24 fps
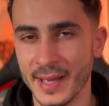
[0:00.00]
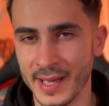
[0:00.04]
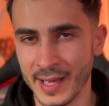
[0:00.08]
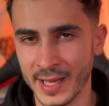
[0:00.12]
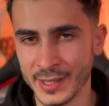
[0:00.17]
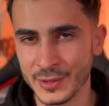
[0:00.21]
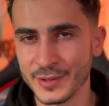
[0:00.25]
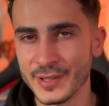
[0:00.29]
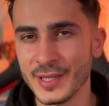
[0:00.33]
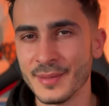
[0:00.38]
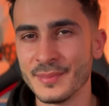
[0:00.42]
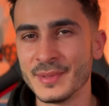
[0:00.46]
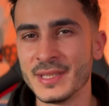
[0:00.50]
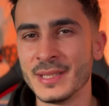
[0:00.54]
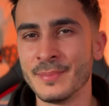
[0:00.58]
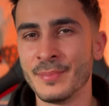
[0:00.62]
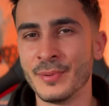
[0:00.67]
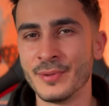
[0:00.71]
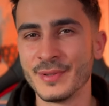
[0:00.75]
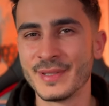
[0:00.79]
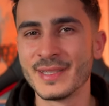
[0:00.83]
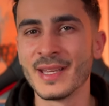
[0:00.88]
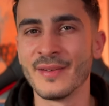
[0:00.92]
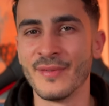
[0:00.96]
Attendez un petit
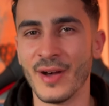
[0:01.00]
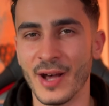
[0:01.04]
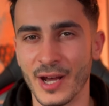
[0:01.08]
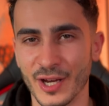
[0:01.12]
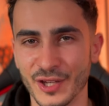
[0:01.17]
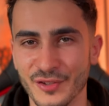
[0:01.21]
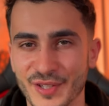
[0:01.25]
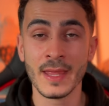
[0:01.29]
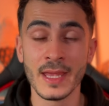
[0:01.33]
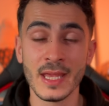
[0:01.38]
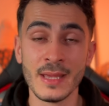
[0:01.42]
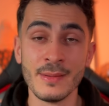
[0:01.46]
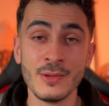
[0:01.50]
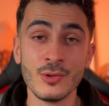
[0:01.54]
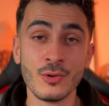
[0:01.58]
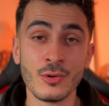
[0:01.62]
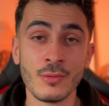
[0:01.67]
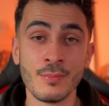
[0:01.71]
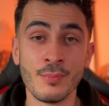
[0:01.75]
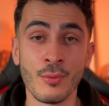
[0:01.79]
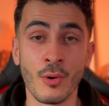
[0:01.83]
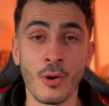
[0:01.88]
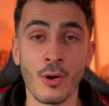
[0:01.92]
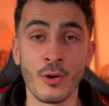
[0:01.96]
peu, ça va arriver. Et
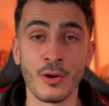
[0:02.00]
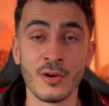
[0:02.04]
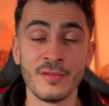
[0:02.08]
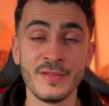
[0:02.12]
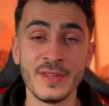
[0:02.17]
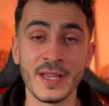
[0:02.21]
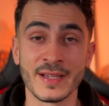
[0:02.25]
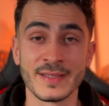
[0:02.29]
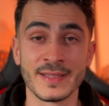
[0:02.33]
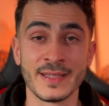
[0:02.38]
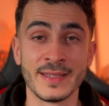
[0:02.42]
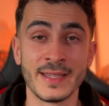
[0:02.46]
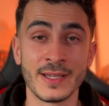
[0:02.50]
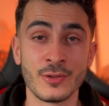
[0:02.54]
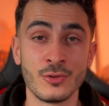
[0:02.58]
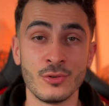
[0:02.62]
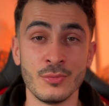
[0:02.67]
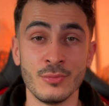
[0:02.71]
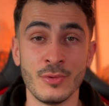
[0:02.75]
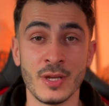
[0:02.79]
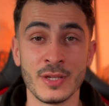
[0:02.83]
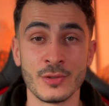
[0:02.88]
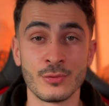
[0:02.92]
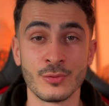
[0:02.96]
donc pour en revenir à cette
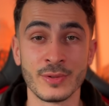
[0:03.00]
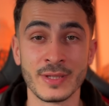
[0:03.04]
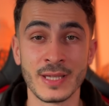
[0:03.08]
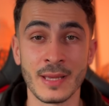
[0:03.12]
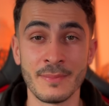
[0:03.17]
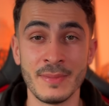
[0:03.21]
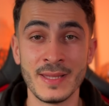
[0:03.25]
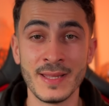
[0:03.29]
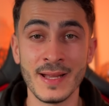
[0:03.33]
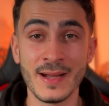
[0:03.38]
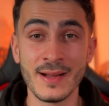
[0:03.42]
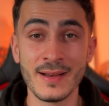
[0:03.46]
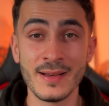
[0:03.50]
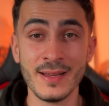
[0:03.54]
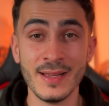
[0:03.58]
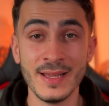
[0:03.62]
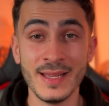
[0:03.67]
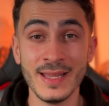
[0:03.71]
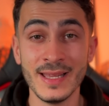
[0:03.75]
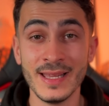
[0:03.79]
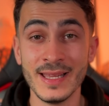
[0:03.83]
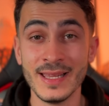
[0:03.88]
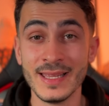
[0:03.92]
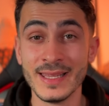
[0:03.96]
accumulation de capital,
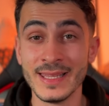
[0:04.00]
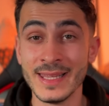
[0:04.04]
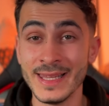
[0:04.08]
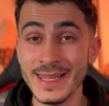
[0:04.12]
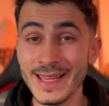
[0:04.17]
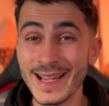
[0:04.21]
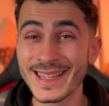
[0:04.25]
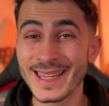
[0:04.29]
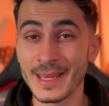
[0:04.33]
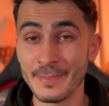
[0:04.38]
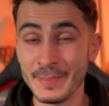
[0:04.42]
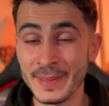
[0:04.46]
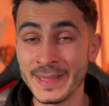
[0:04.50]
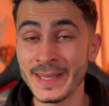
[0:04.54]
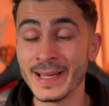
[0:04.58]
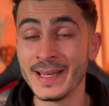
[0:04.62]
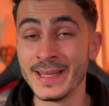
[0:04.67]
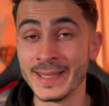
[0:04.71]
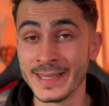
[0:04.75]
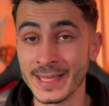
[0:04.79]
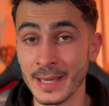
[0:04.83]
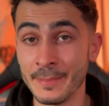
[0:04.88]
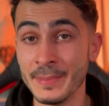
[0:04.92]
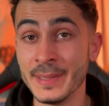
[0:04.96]
il y a
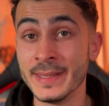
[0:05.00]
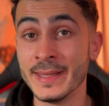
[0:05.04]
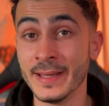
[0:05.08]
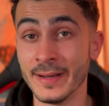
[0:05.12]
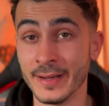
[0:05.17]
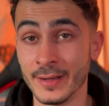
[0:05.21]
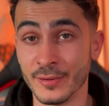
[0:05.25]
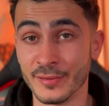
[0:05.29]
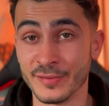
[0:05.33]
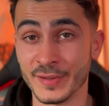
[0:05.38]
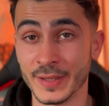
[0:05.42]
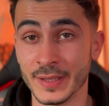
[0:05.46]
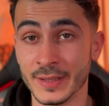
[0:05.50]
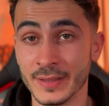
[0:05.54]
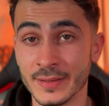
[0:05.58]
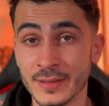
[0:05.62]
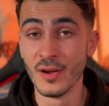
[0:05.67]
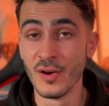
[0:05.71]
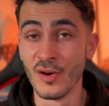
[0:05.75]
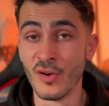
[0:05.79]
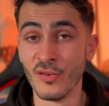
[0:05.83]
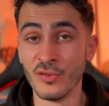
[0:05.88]
capital et capital en fait.